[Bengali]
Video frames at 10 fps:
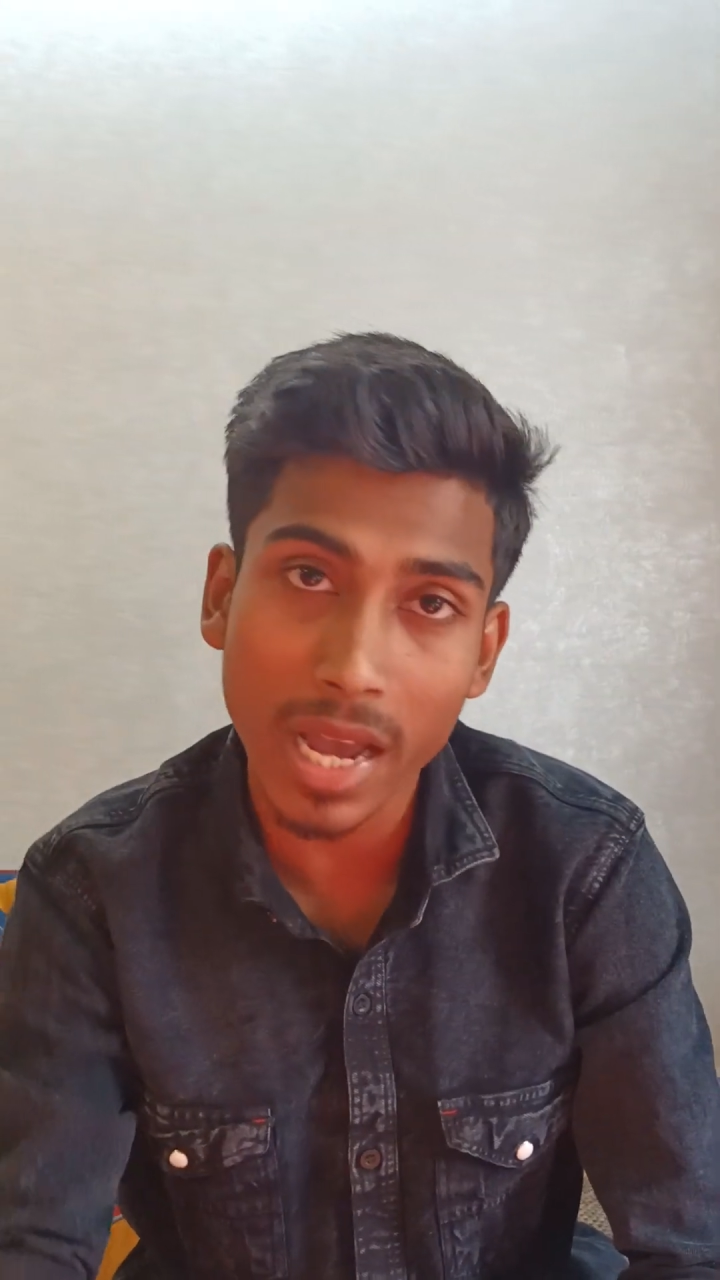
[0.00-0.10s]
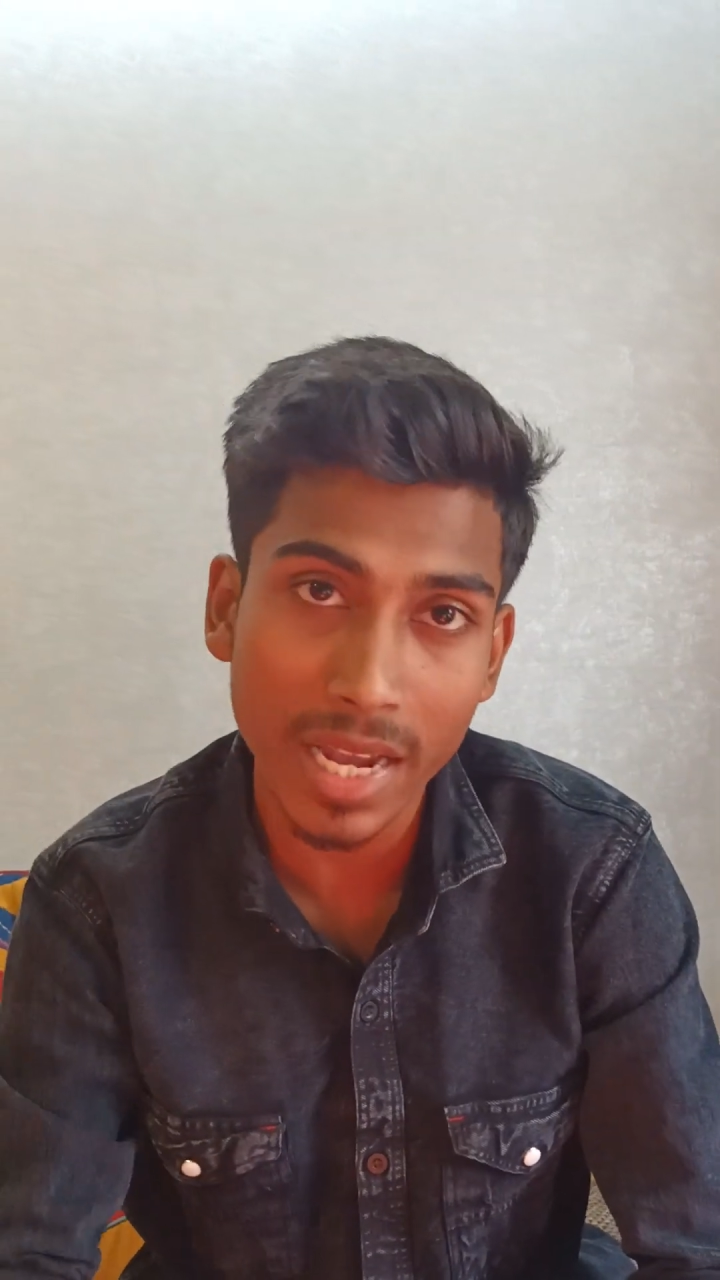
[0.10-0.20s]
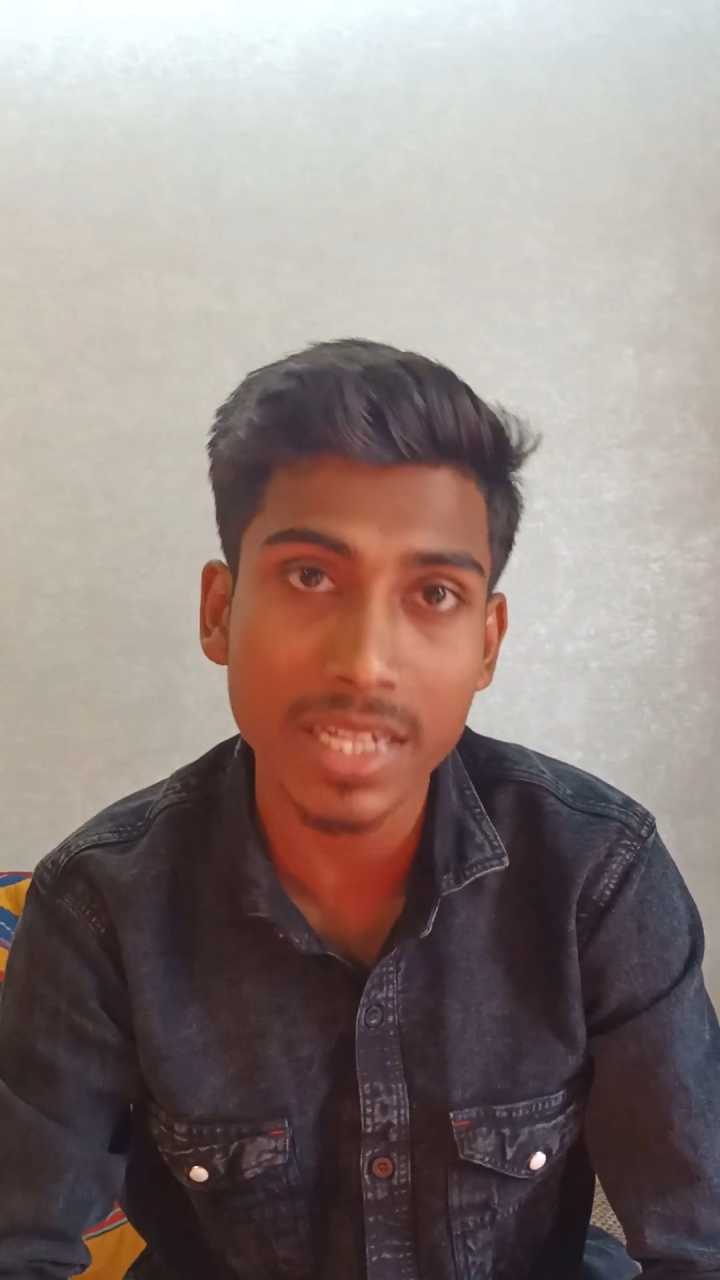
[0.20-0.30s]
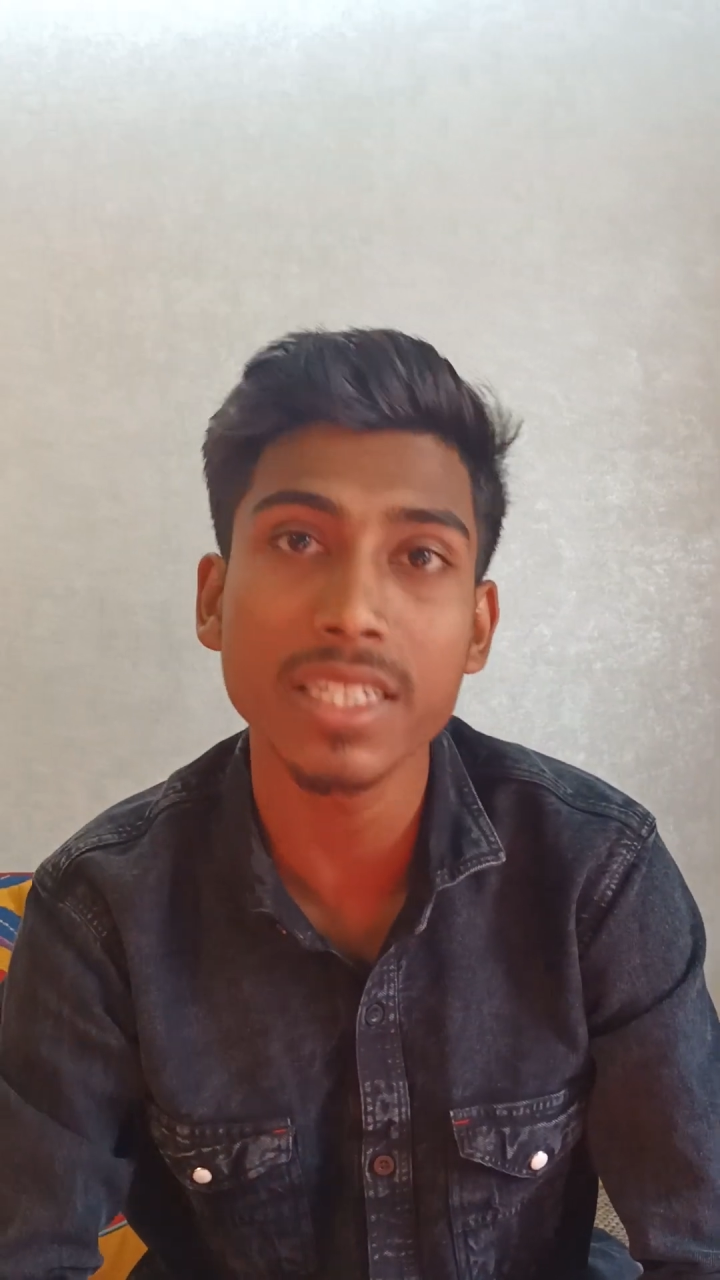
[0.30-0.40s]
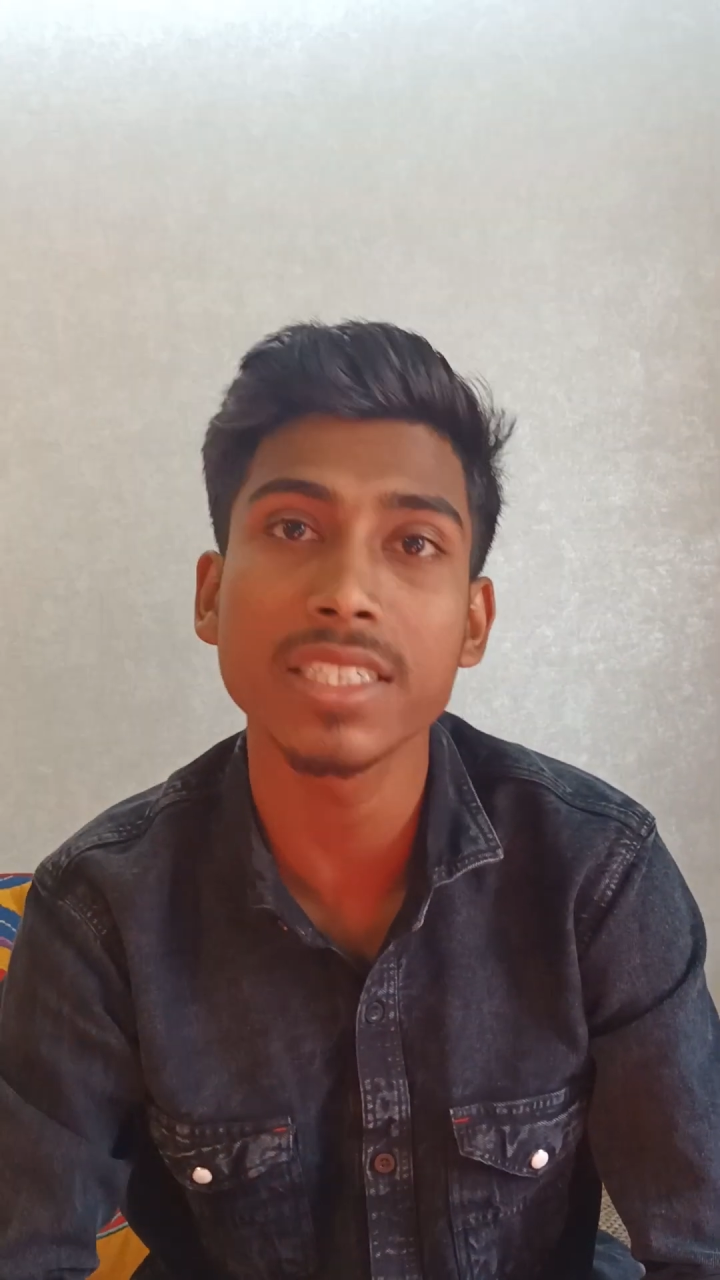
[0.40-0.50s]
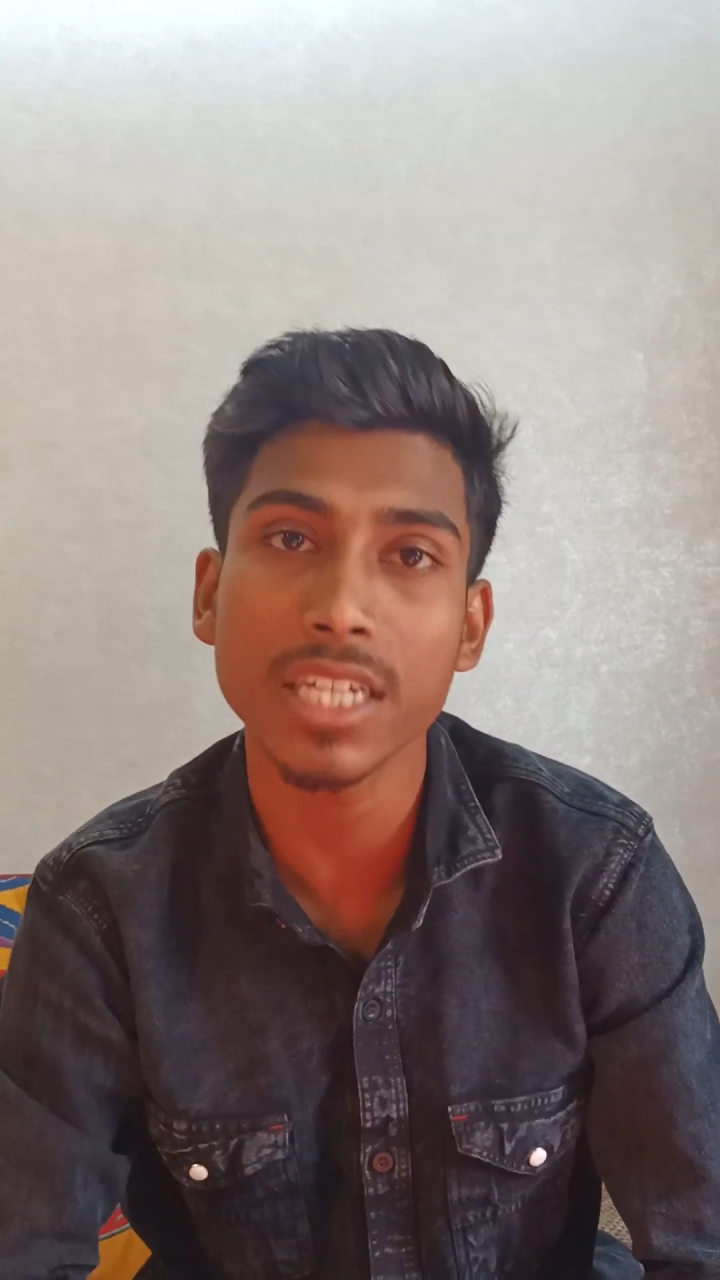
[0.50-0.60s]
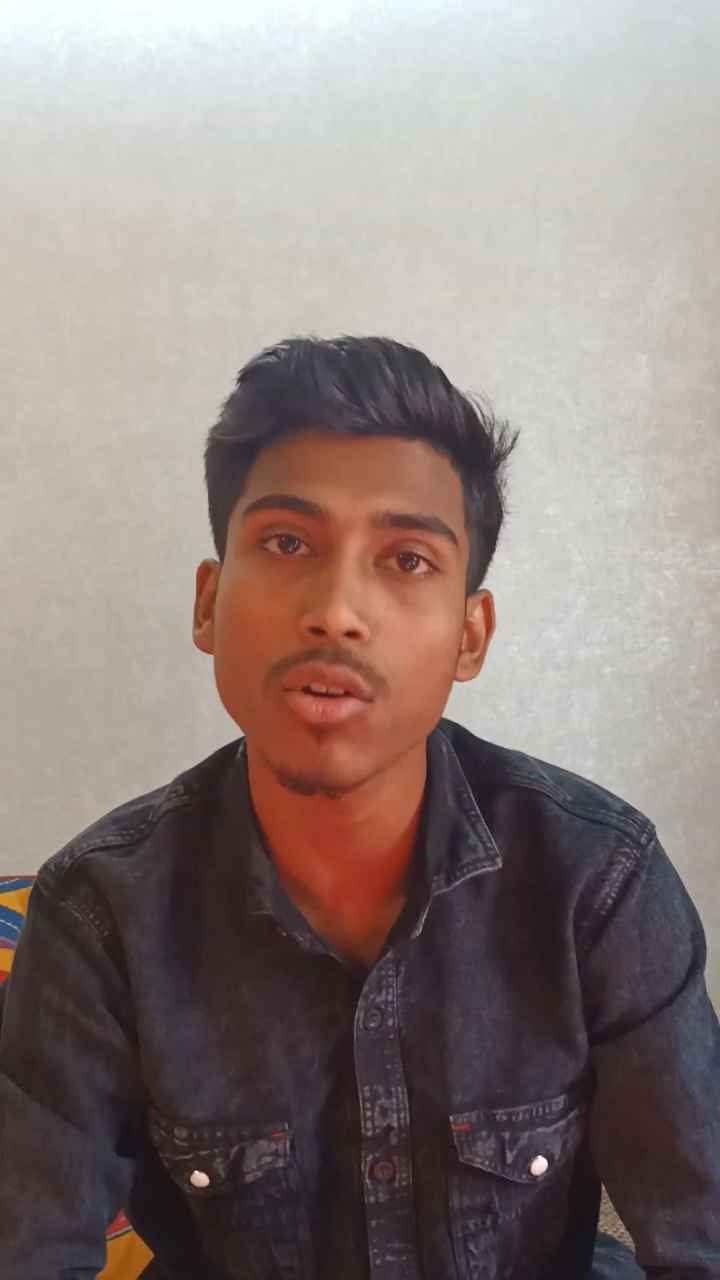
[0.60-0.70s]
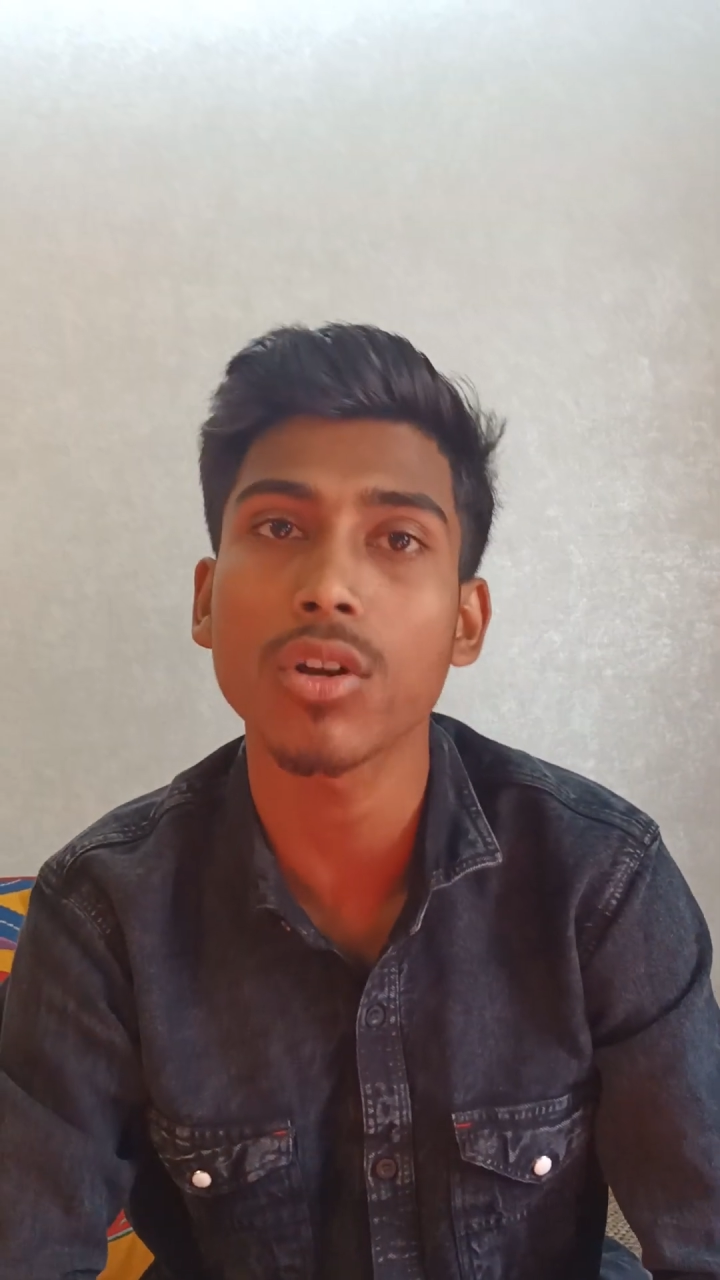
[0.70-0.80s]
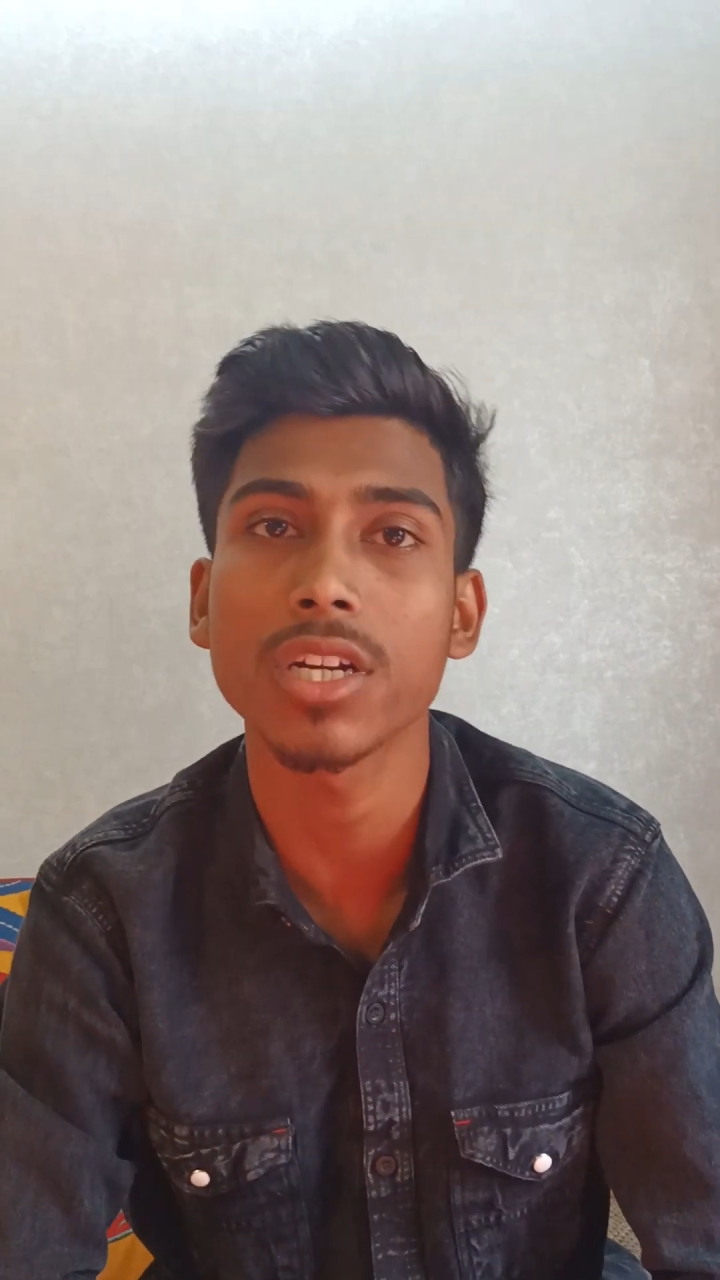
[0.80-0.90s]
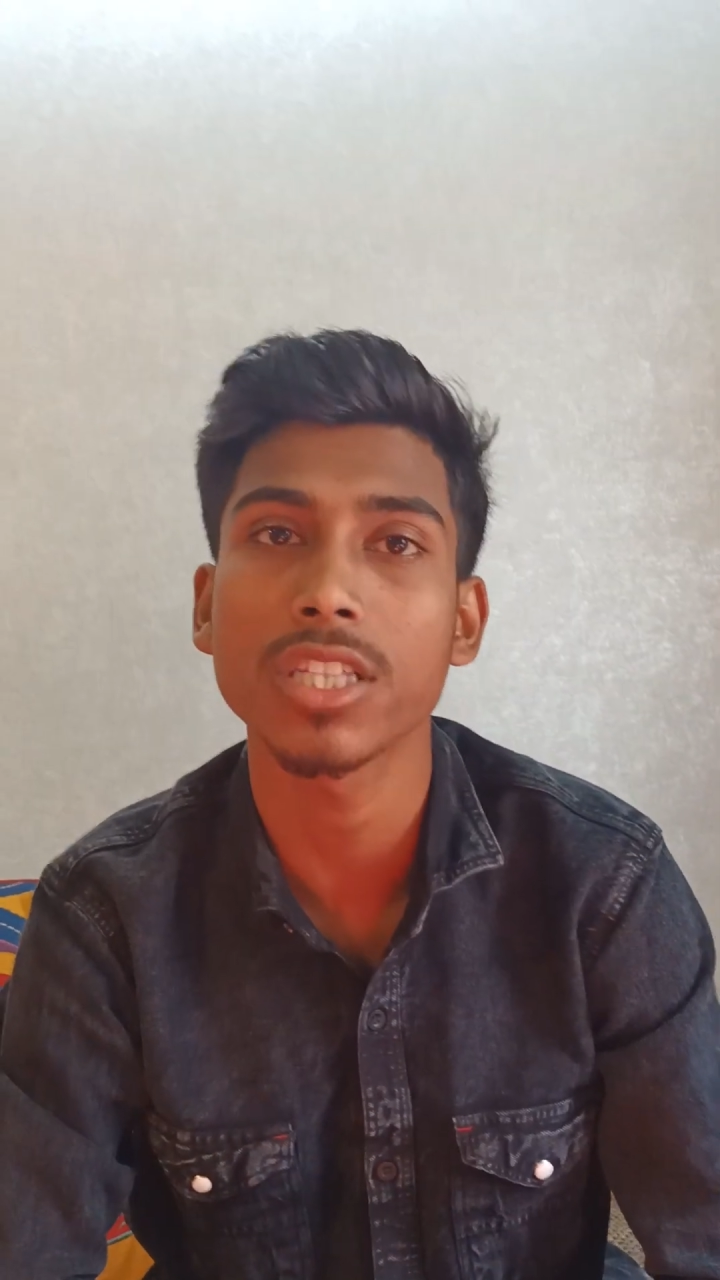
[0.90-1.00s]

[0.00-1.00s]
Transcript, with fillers: আয় নিজেই করে